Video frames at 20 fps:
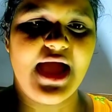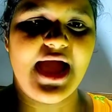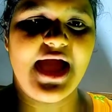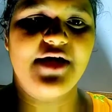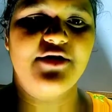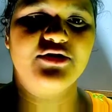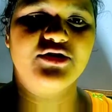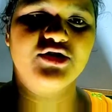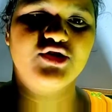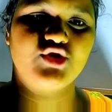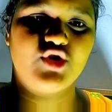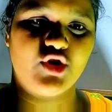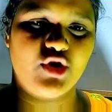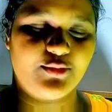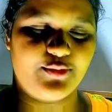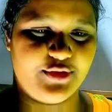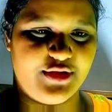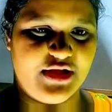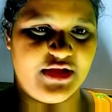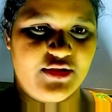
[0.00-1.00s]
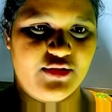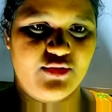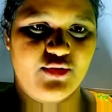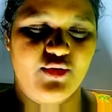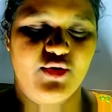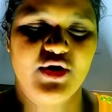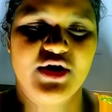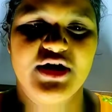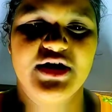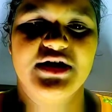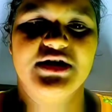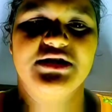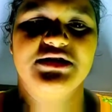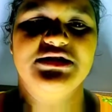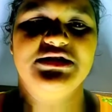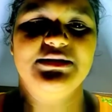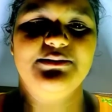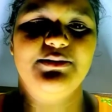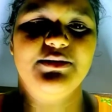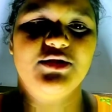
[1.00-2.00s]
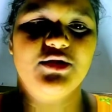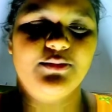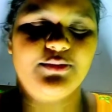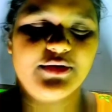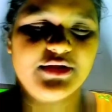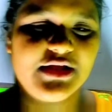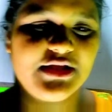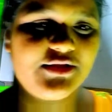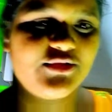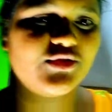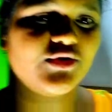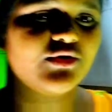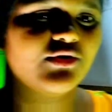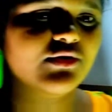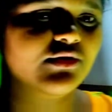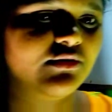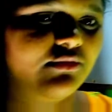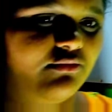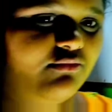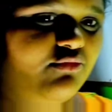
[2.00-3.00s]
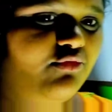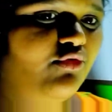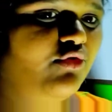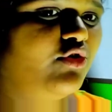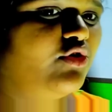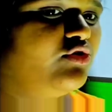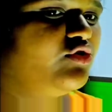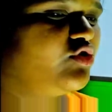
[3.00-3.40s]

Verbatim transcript: আর হচ্ছে জড় পদার্থ জীবিত পদার্থগুলো